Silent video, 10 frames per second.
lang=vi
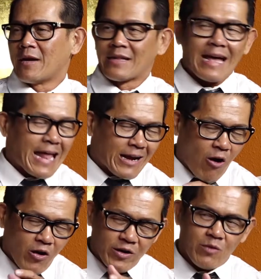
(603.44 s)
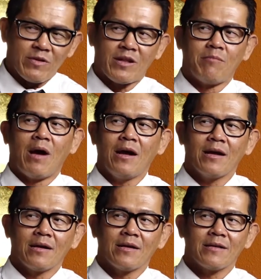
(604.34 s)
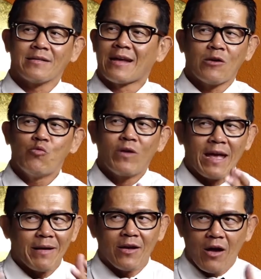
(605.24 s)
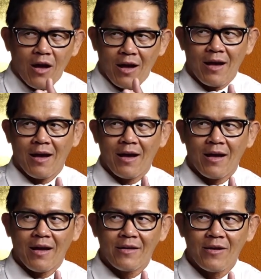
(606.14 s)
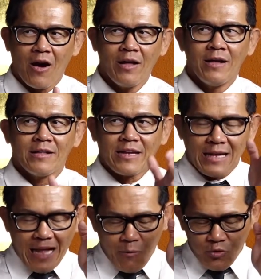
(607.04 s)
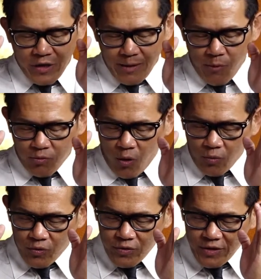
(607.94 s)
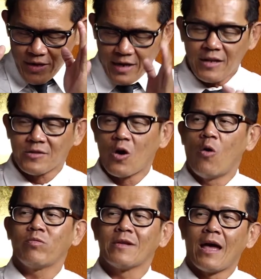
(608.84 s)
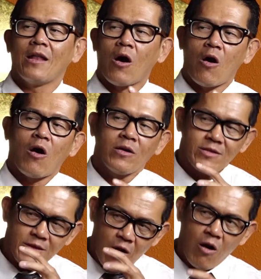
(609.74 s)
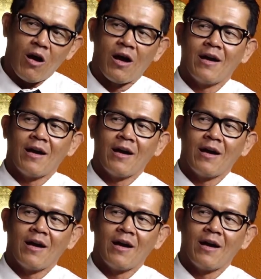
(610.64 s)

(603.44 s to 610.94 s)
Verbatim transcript: người ta đang có người trong gia đình mất, người ta đâu muốn nghe mấy cái đó. Đó, thì người ta muốn chia một tổ rất là tốt để lo cho